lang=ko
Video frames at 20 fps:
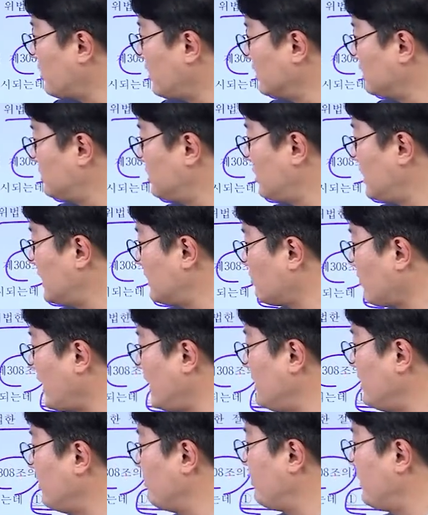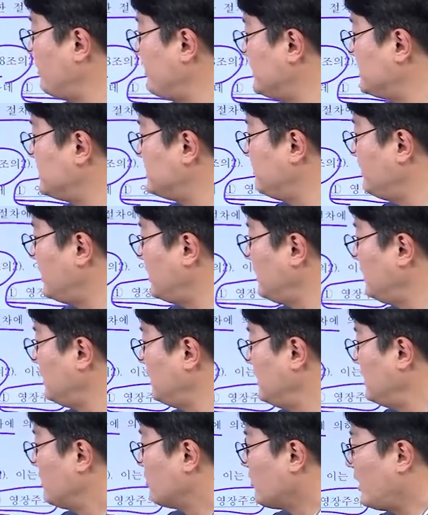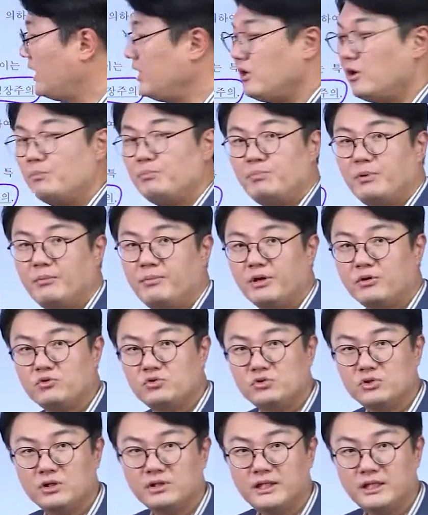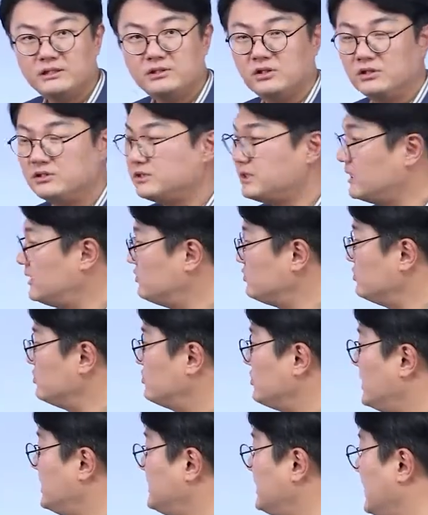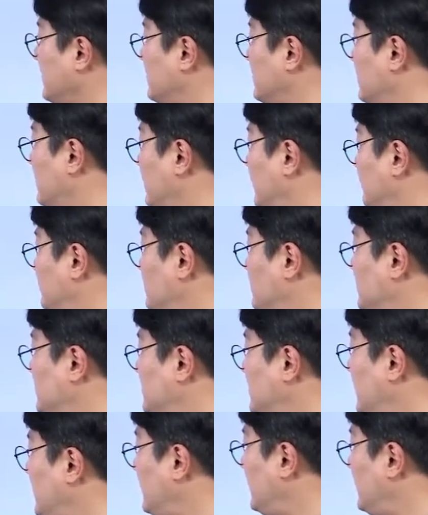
어떠한 관련법이 있으면 관련법에 규정된 절차를 준수하지 않은 거예요 문제